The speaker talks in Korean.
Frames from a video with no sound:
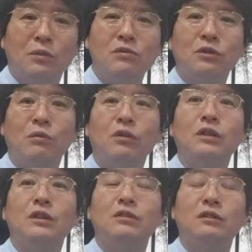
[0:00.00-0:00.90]
통증의
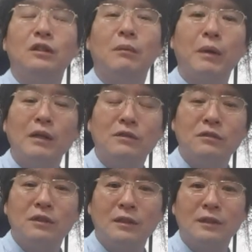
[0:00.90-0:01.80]
원인이 될 수 있으니까 빨리
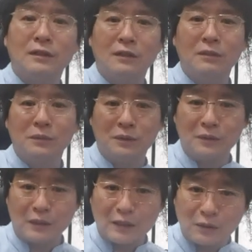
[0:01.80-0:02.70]
수술하자 그러는
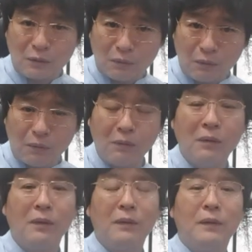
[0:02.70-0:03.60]
분들이 계실 거고,
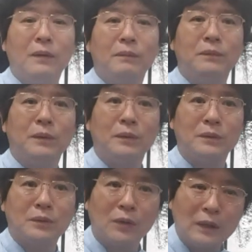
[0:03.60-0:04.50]

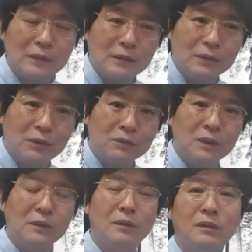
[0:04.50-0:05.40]
어, 저 같은
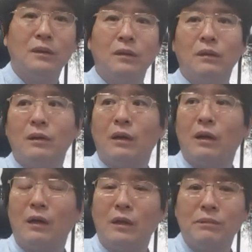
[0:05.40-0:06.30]
경우에는
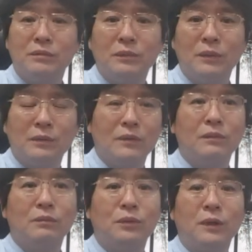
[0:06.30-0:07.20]
안 아프면
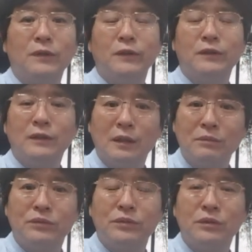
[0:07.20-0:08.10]
뭐하래요, 그냥
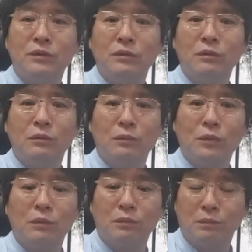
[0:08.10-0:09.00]
냅두세요.
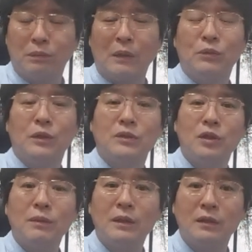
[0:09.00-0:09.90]
뭐 발목에
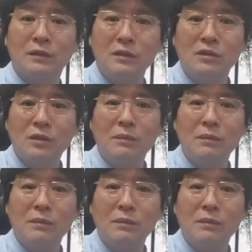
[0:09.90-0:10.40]
점 하나, 큰